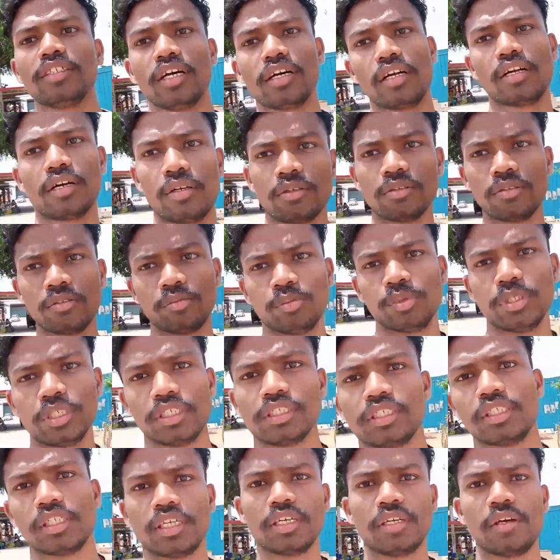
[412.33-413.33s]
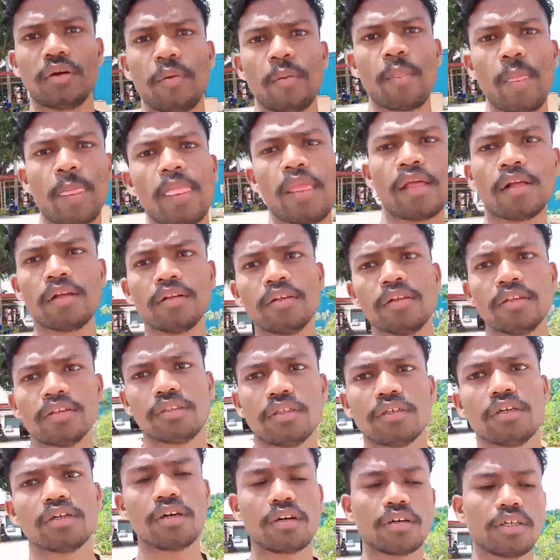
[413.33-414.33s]
गैस मेरे को पेड़ से यहाँ से
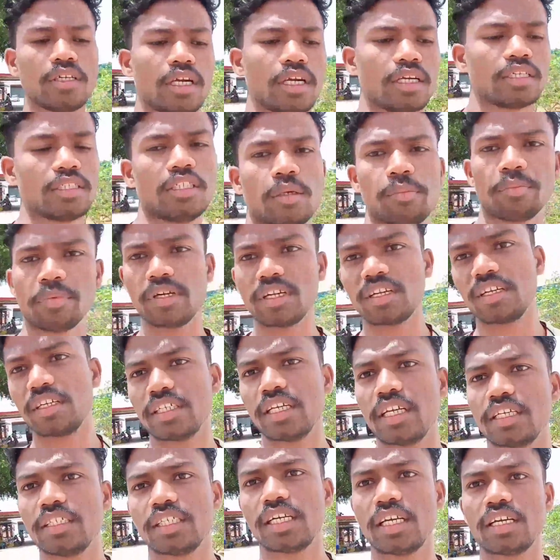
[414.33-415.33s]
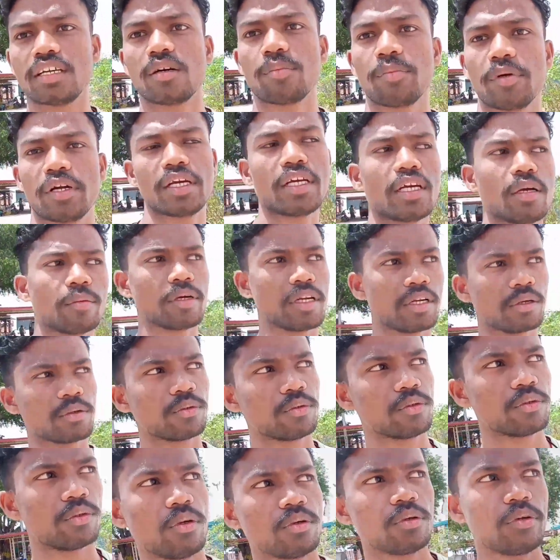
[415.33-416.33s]
निकलना है तो गैस
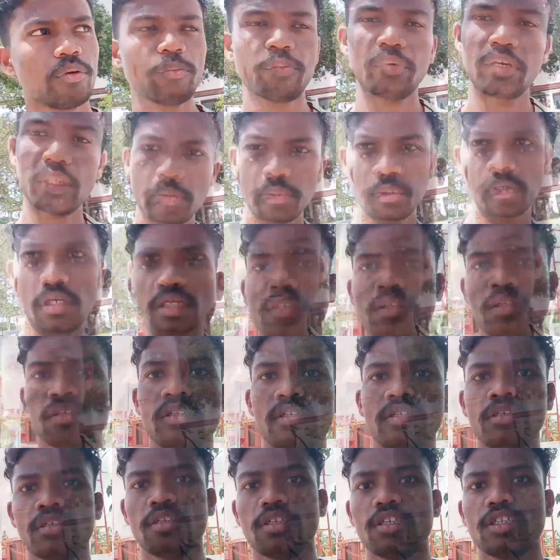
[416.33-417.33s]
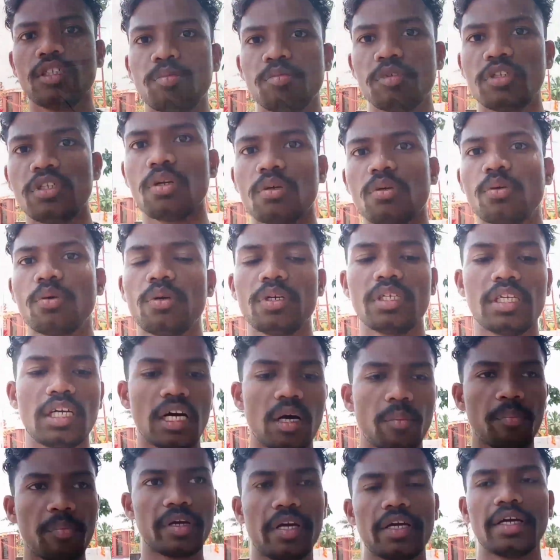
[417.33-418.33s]
आप लोग को अगर मेरा वीडियो अच्छा लगे
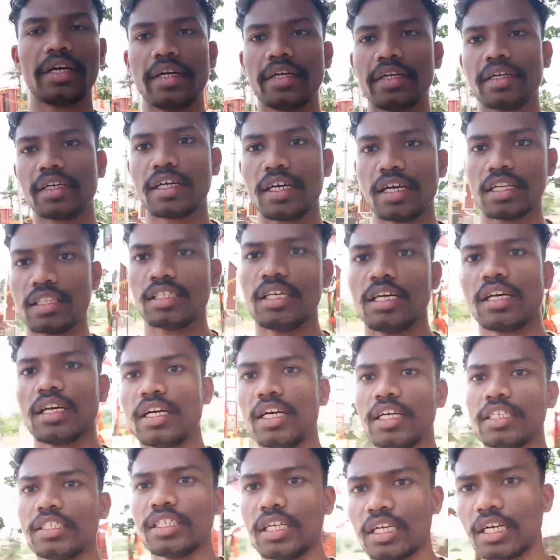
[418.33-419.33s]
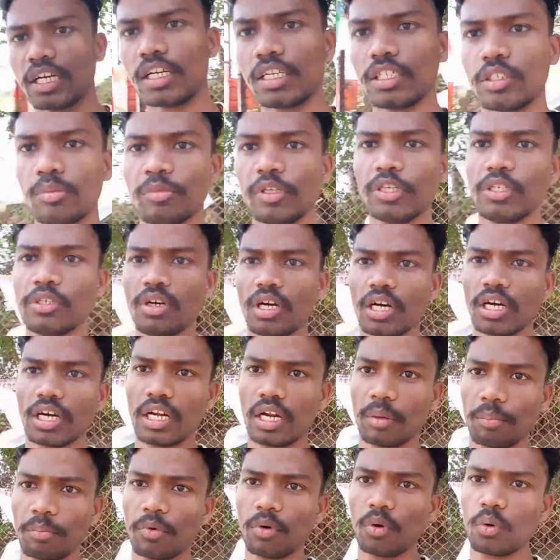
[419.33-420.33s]
तो ज़रूर सब्सक्राइब करना और लाइक करना
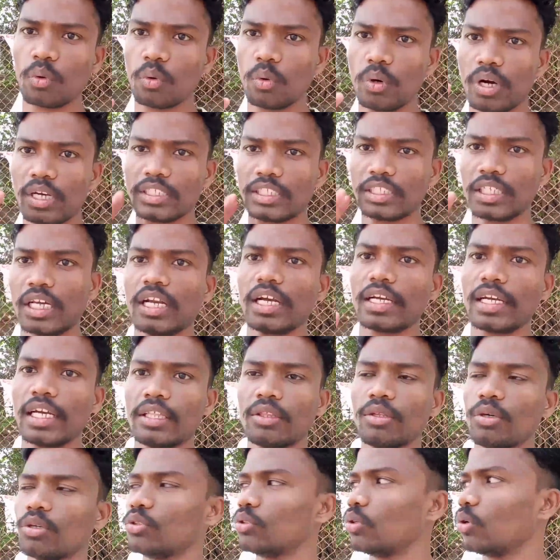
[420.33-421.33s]
और इसी तरह नए